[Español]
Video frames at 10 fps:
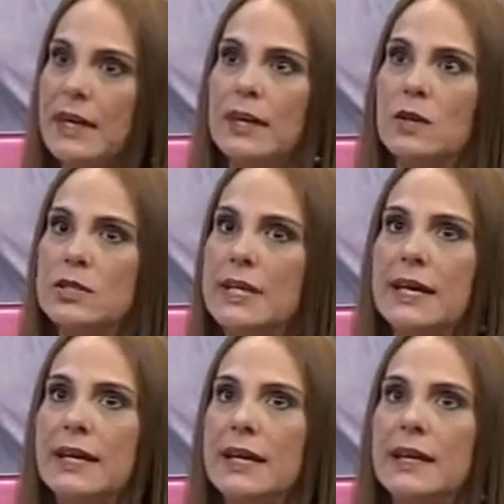O
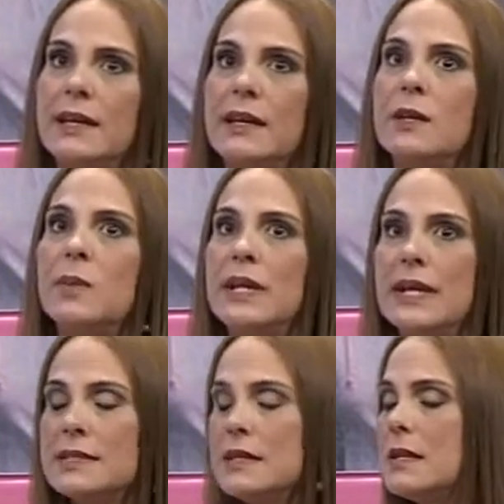sea que el
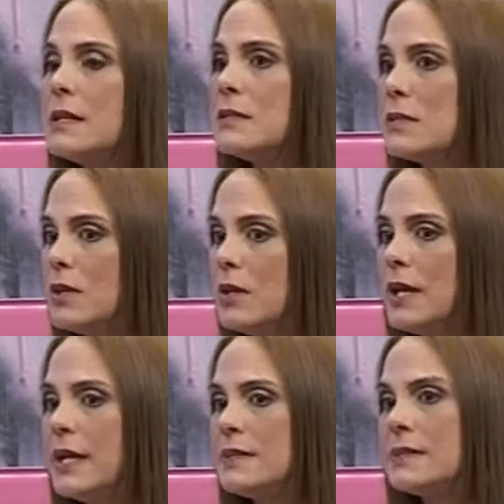cuidarse del
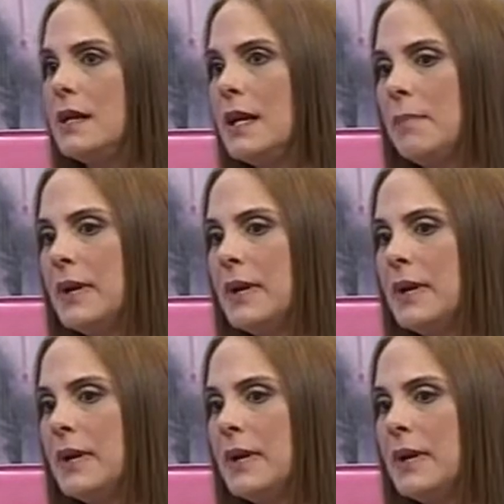sol es la